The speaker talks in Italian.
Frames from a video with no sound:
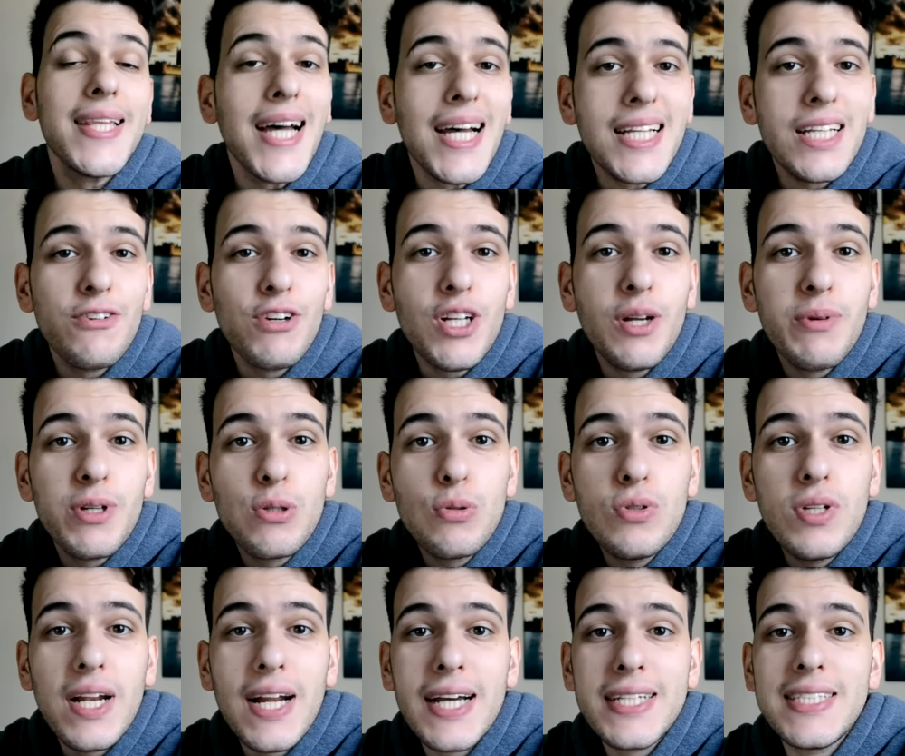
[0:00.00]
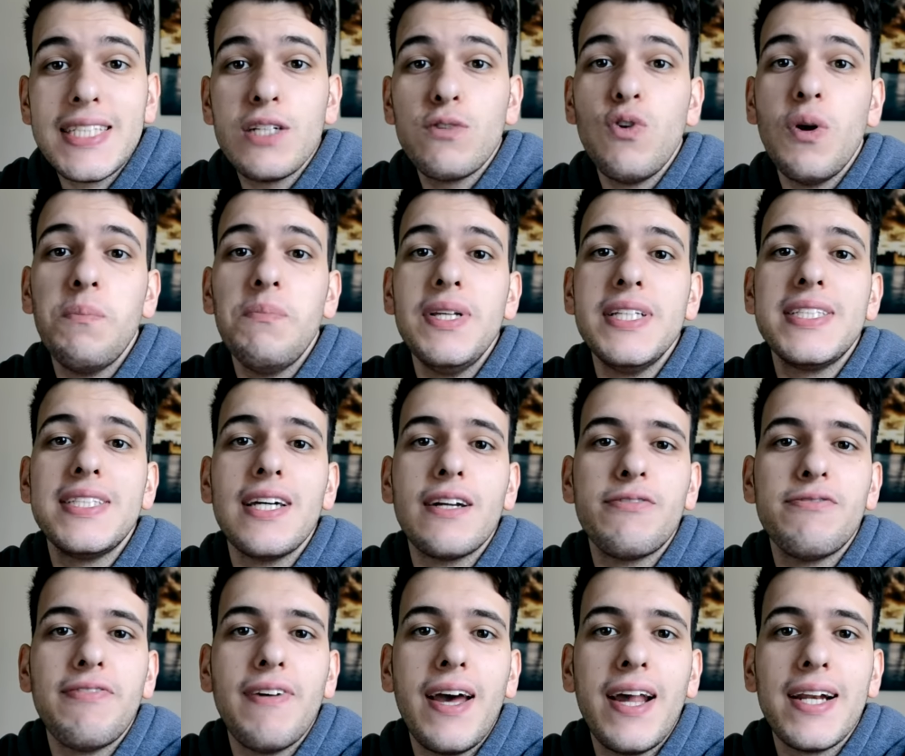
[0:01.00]
Tanta voglia per tutti ragazzi, qui Mr.
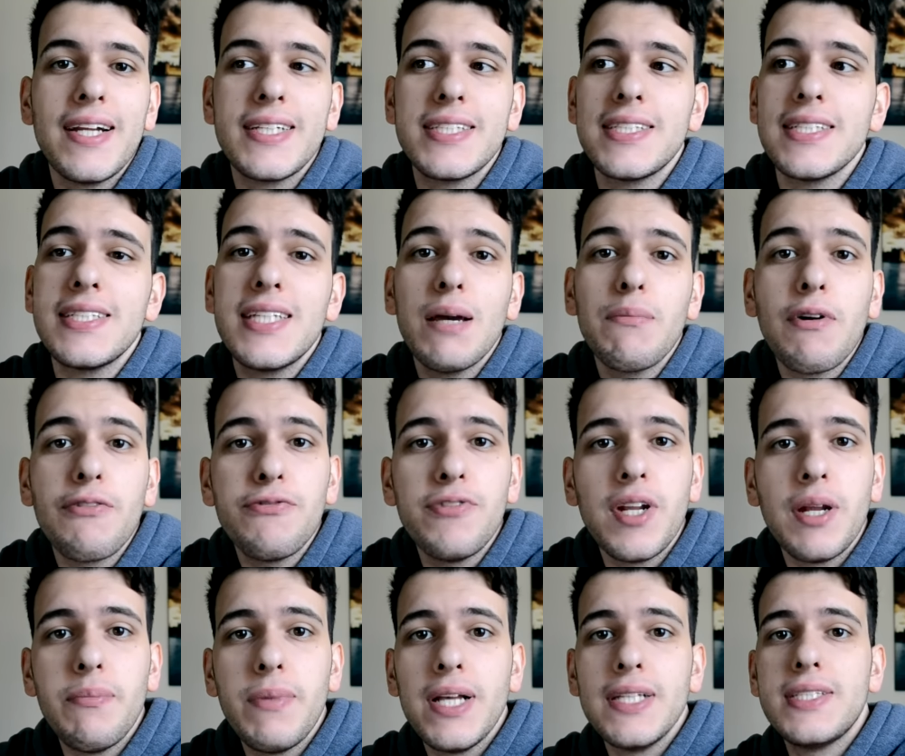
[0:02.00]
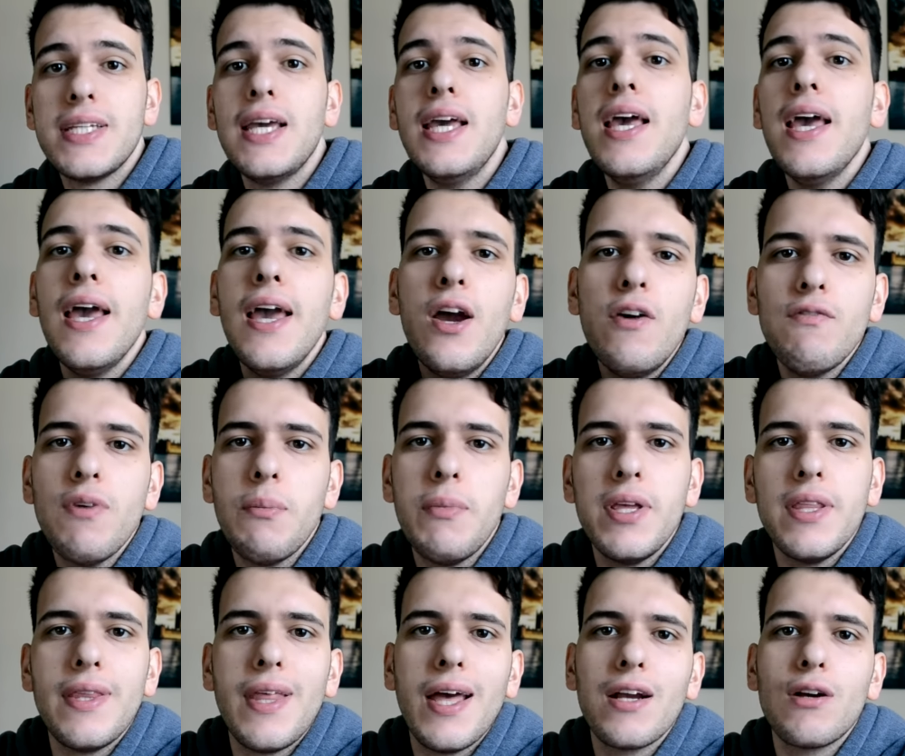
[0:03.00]
Ferrix, siamo a fine mese e
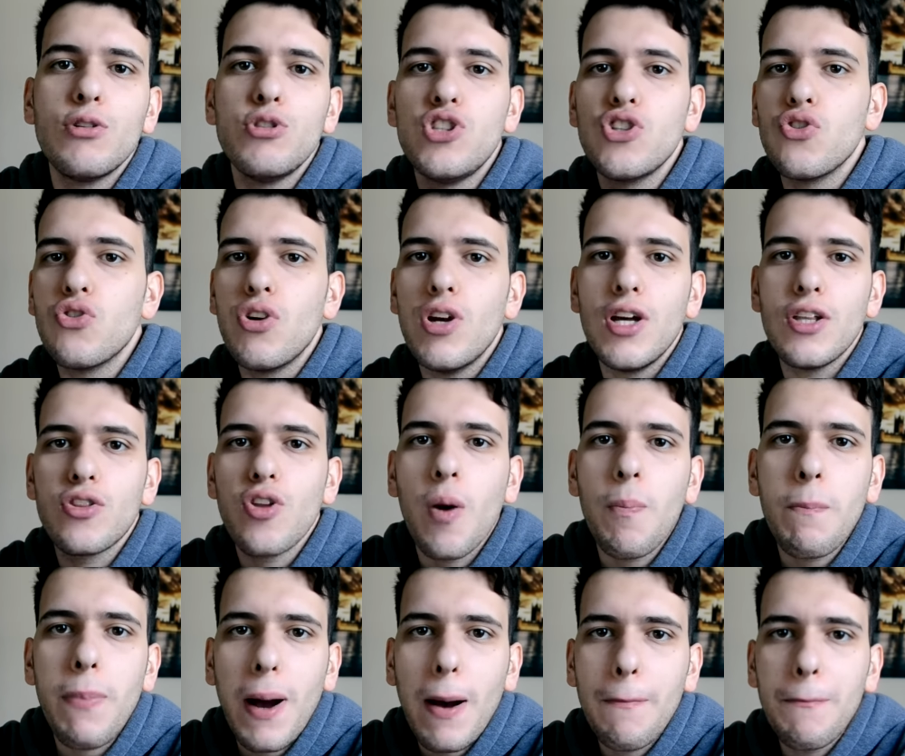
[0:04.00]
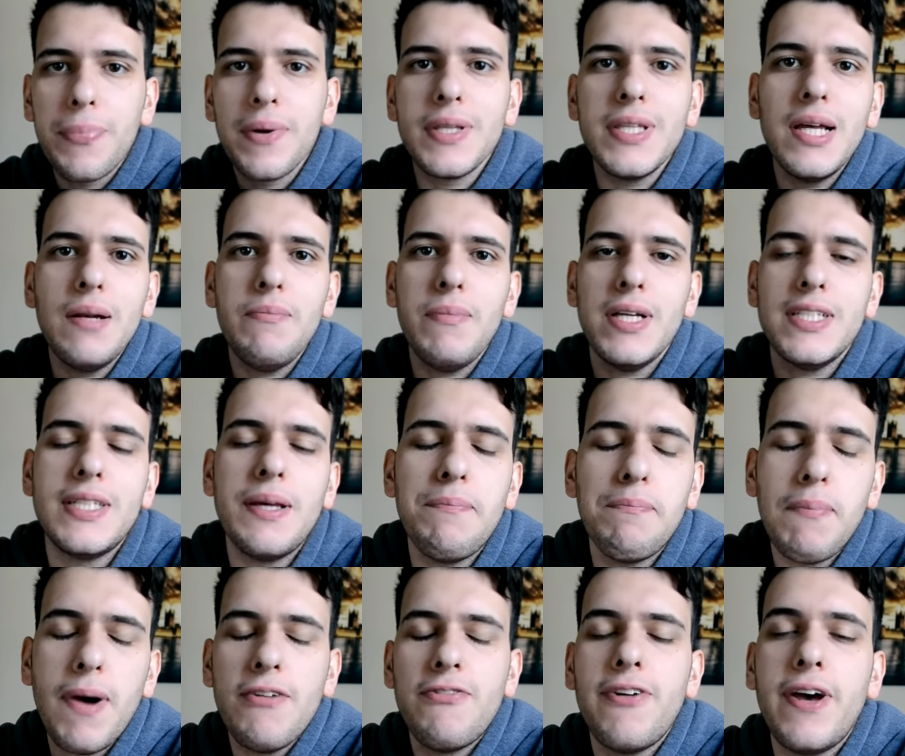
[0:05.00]
ovviamente eccoci con le top up del mese
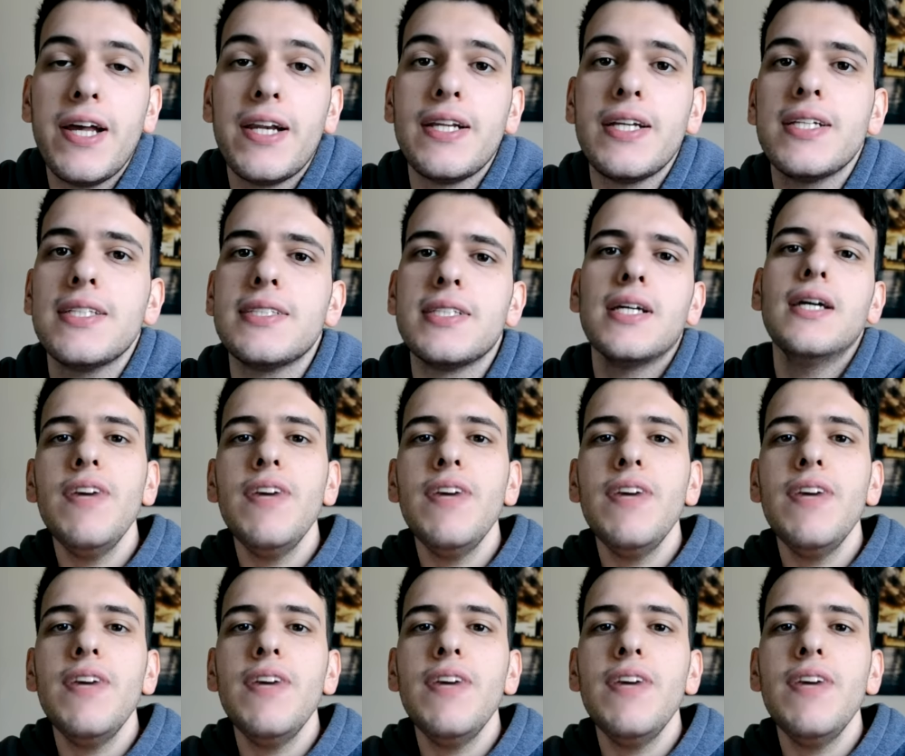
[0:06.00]
by Ferrix.